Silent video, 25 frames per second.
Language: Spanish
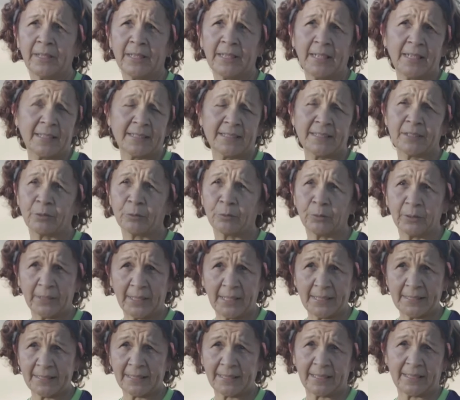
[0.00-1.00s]
eran las
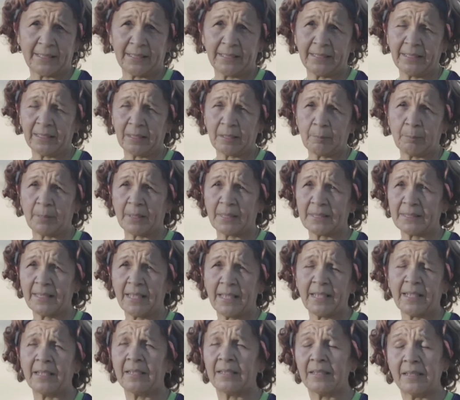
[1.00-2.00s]
circunstancias que tenía que
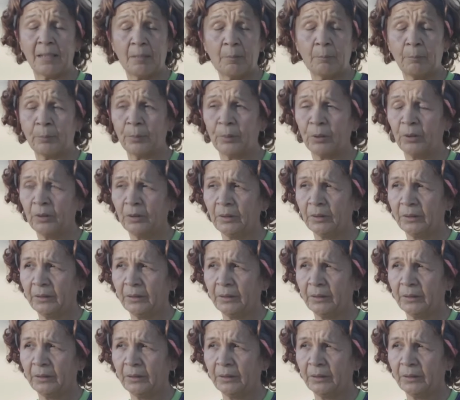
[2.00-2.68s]
pasar, el tiempo